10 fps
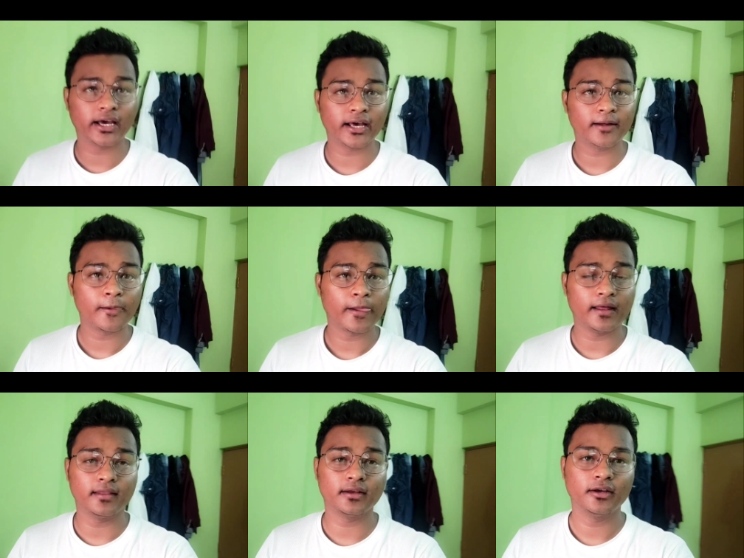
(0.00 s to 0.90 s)
से गया
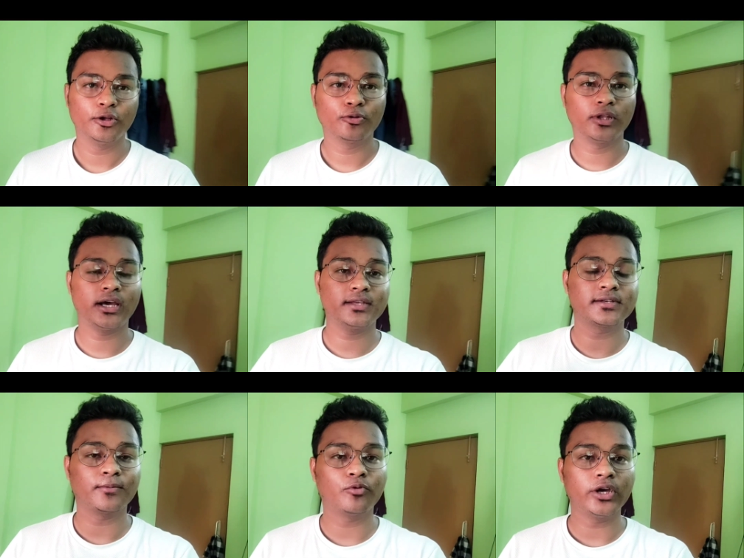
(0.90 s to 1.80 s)
अंदर तो देखा
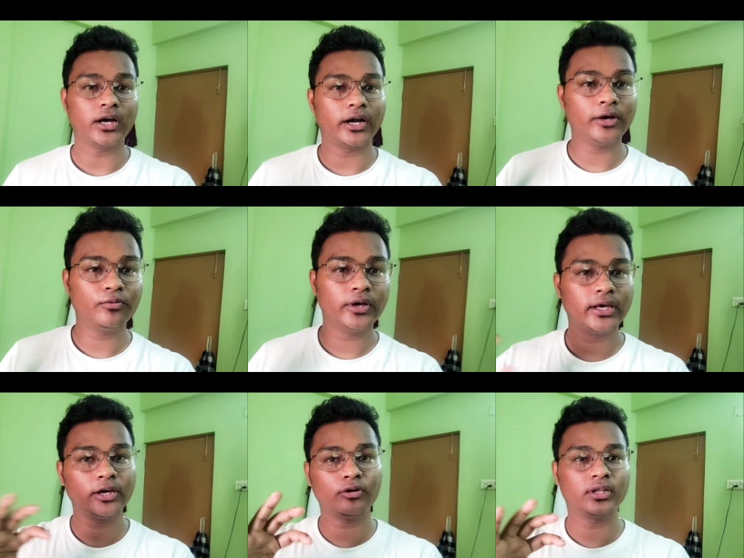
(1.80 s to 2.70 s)
सब कोई खड़े हुए
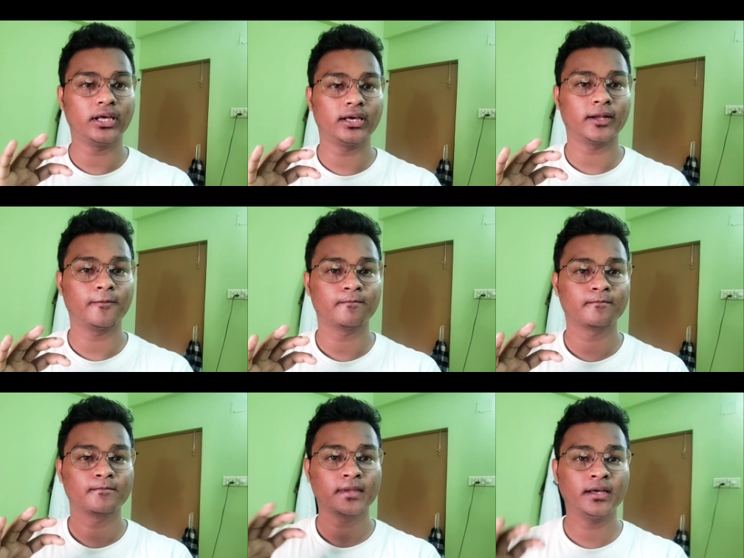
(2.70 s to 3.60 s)
हैं और देख रहे हैं
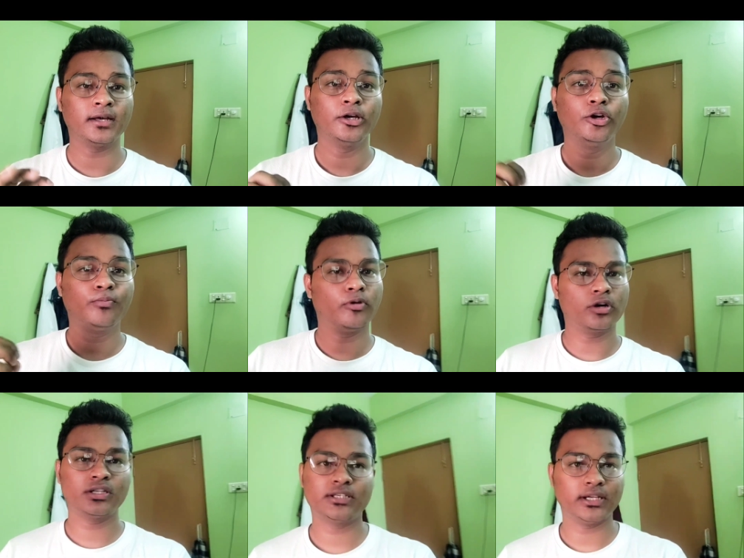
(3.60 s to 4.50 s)
है ना
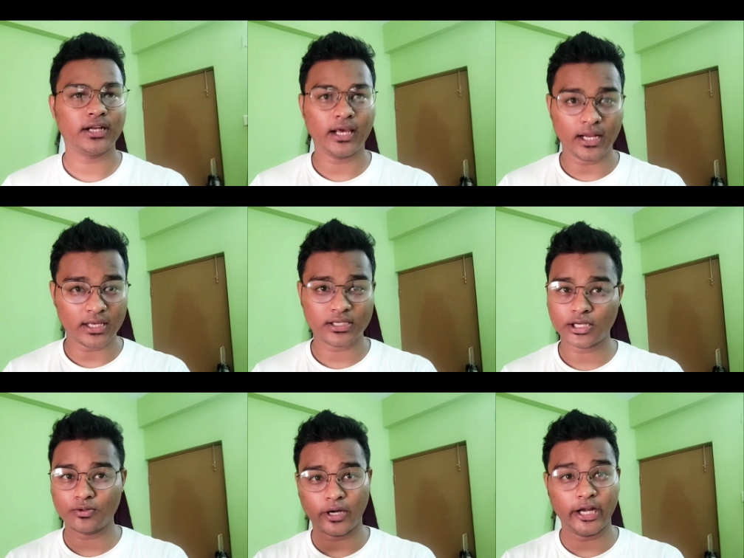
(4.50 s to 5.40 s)
प्लॉटर चल रहा है
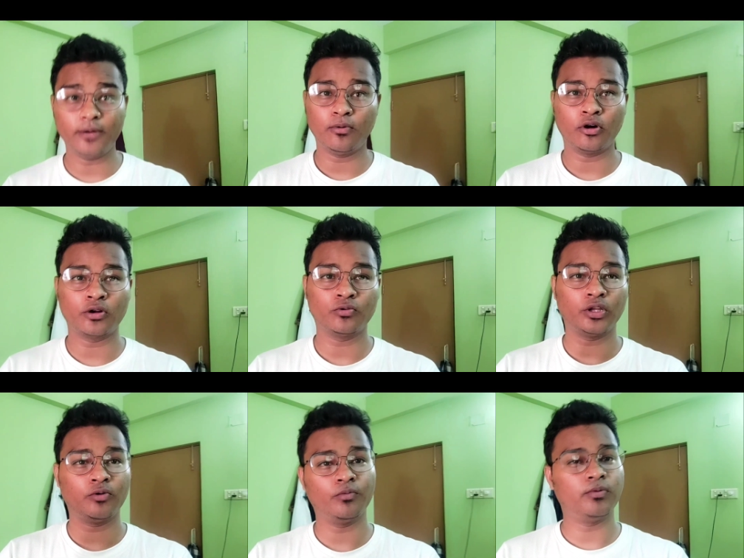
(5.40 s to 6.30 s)
लास्ट का जो एंड प्लॉटर
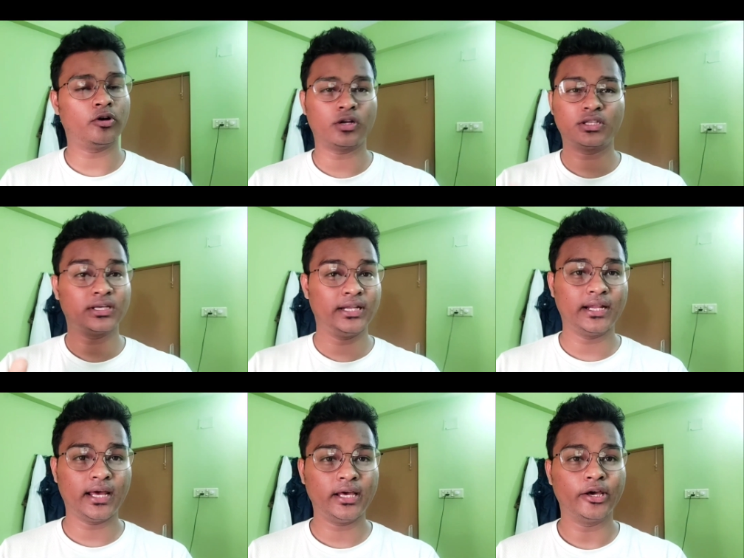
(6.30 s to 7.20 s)
होता है वो प्लॉटर चल ही रहा